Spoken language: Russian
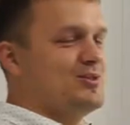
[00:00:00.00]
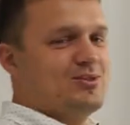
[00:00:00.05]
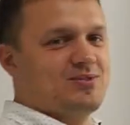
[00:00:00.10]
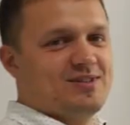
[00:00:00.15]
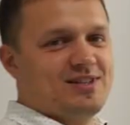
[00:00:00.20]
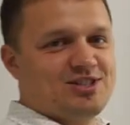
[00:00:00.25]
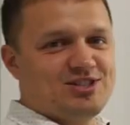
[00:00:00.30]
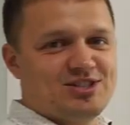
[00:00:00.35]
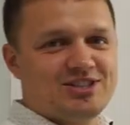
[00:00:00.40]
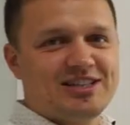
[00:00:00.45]

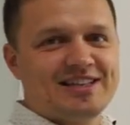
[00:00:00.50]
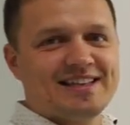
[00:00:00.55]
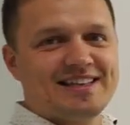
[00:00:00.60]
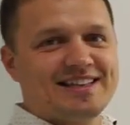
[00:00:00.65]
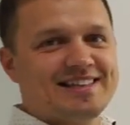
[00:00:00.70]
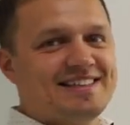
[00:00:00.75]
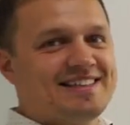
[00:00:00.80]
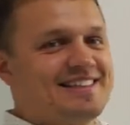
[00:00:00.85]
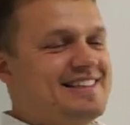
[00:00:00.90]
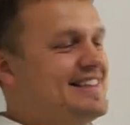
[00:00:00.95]

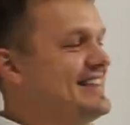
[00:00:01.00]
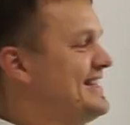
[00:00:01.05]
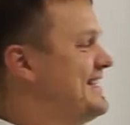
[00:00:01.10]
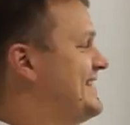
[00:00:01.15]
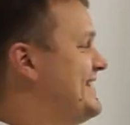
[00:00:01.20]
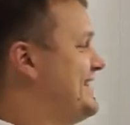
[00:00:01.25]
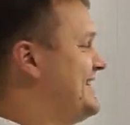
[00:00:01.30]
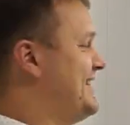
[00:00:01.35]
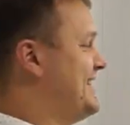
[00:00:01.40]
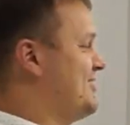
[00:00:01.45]
увеличительное
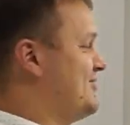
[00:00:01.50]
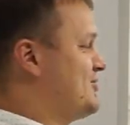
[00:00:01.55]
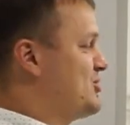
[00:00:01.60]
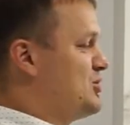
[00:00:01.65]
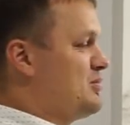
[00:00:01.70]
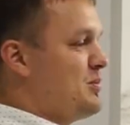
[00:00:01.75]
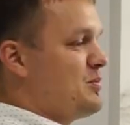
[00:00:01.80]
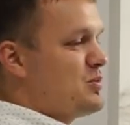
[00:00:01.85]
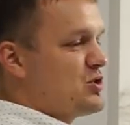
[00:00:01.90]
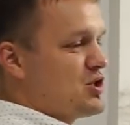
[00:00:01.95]
для того,
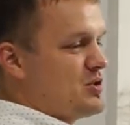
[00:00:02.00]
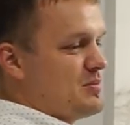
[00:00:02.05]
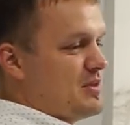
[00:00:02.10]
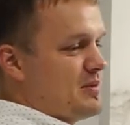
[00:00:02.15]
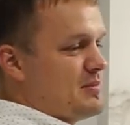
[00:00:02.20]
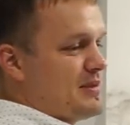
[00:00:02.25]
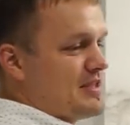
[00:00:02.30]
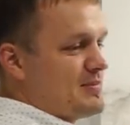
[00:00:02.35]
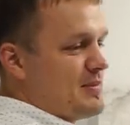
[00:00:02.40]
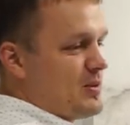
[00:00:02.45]
чтобы можно было
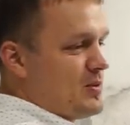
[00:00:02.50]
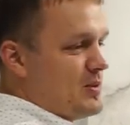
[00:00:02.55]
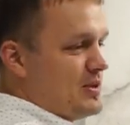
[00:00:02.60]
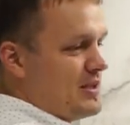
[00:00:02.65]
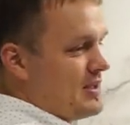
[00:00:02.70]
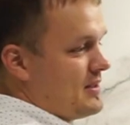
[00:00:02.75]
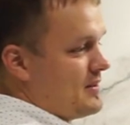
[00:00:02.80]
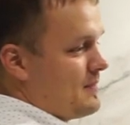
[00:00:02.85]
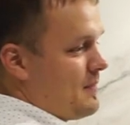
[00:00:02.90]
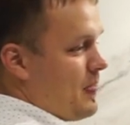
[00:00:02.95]
бы
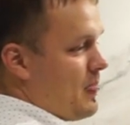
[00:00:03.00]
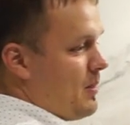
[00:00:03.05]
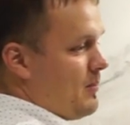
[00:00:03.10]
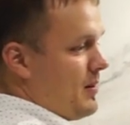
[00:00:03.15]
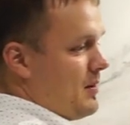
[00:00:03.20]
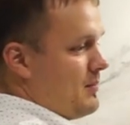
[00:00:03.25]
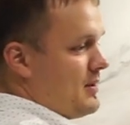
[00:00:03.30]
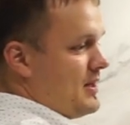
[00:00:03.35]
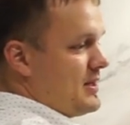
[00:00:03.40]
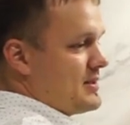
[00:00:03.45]
спокойно
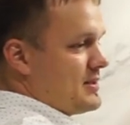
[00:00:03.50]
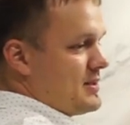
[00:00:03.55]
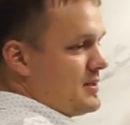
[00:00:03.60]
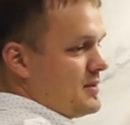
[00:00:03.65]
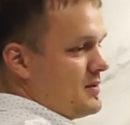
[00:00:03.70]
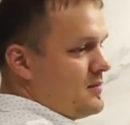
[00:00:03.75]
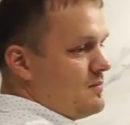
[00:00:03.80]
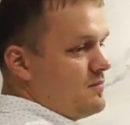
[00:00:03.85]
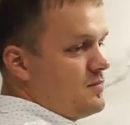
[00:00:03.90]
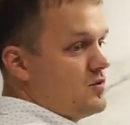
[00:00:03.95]
побриться,
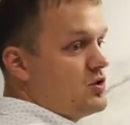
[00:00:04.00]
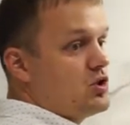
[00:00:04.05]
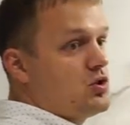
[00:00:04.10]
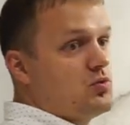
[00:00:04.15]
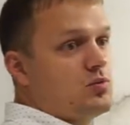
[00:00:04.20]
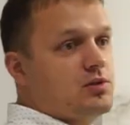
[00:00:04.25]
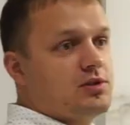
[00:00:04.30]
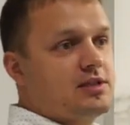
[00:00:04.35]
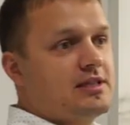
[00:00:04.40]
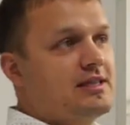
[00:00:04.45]

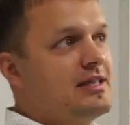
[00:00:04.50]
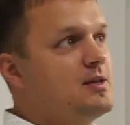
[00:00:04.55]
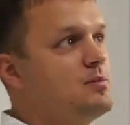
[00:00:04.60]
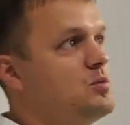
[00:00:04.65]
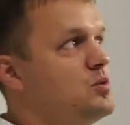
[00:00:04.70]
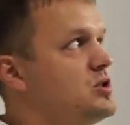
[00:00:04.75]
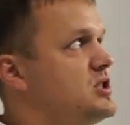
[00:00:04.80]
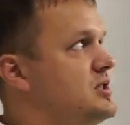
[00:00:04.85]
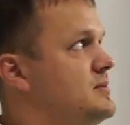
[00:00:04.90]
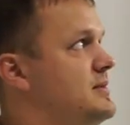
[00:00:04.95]
чего-то
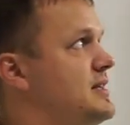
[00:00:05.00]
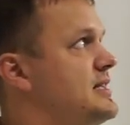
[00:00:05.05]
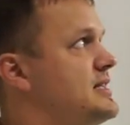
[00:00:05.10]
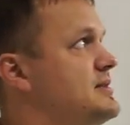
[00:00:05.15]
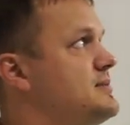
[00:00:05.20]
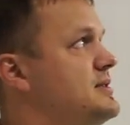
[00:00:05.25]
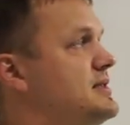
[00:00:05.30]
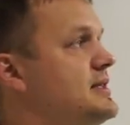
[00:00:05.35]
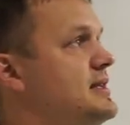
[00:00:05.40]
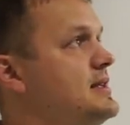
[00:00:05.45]
там у себя
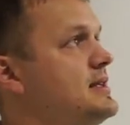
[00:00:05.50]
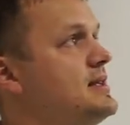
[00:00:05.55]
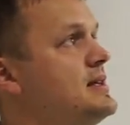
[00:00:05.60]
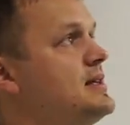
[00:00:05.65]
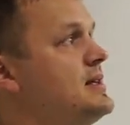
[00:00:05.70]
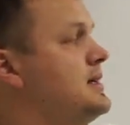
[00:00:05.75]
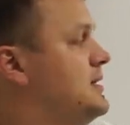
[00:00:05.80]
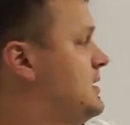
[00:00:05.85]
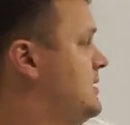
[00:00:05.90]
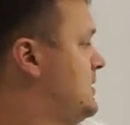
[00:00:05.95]
рассмотреть.
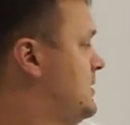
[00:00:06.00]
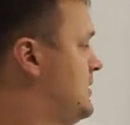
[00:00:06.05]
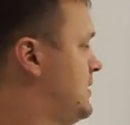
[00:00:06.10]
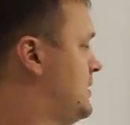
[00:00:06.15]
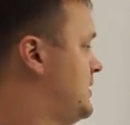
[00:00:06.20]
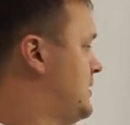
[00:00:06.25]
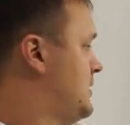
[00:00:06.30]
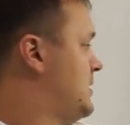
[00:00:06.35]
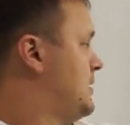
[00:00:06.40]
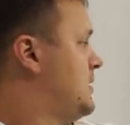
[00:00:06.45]

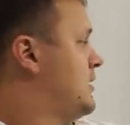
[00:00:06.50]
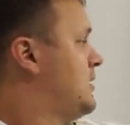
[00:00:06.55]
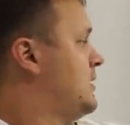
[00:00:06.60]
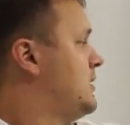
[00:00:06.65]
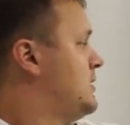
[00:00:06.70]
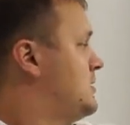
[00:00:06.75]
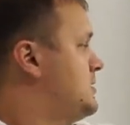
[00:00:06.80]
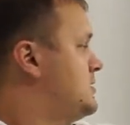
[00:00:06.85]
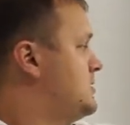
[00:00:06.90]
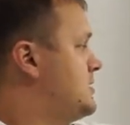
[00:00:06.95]

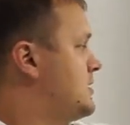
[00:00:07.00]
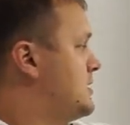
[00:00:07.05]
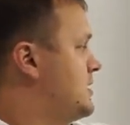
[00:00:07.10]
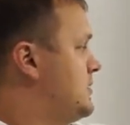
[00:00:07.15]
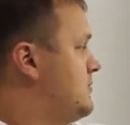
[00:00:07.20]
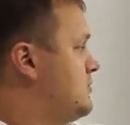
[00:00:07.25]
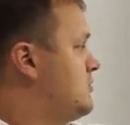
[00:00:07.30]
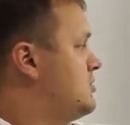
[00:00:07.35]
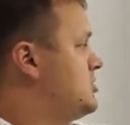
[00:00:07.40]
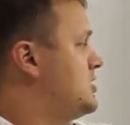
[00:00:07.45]
Зеркало
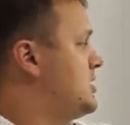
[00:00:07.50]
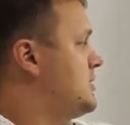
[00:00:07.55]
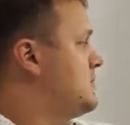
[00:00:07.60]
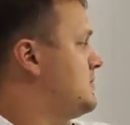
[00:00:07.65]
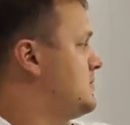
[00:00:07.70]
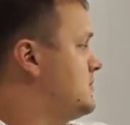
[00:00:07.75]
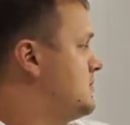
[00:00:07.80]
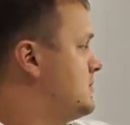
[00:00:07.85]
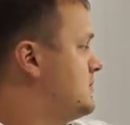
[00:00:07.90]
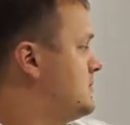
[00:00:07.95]
выключаем.
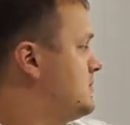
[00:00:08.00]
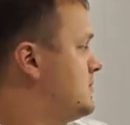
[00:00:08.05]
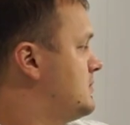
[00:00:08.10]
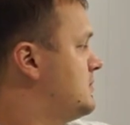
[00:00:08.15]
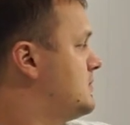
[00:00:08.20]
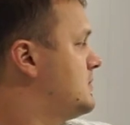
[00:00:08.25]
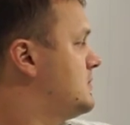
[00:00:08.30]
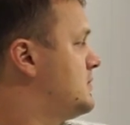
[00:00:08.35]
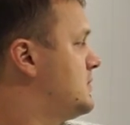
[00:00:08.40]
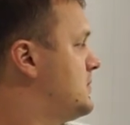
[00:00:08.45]

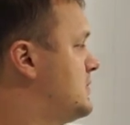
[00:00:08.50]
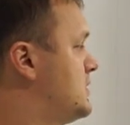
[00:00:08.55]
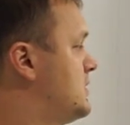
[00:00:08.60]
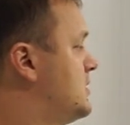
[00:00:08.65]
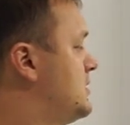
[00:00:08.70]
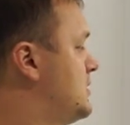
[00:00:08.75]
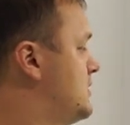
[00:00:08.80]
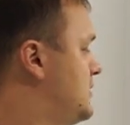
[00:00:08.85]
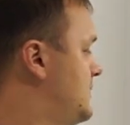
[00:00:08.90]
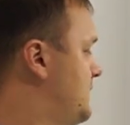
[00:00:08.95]

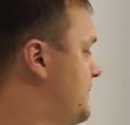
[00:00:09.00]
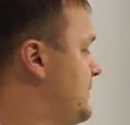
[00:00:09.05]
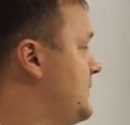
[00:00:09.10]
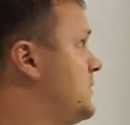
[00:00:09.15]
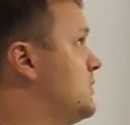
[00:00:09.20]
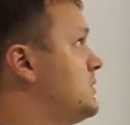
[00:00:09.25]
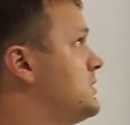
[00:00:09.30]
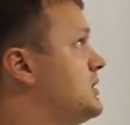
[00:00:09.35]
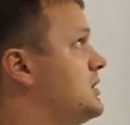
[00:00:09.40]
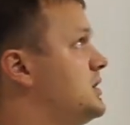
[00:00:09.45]

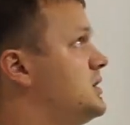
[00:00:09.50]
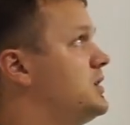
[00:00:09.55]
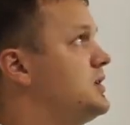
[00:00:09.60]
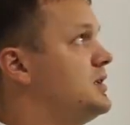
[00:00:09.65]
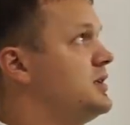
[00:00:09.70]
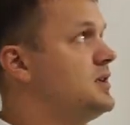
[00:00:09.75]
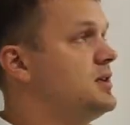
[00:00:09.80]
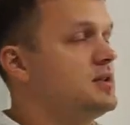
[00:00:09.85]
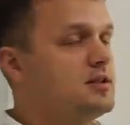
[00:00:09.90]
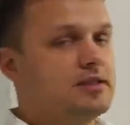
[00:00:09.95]
Вот.
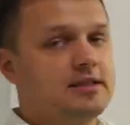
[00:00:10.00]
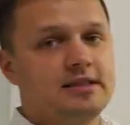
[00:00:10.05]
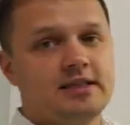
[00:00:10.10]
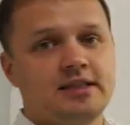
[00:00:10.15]
И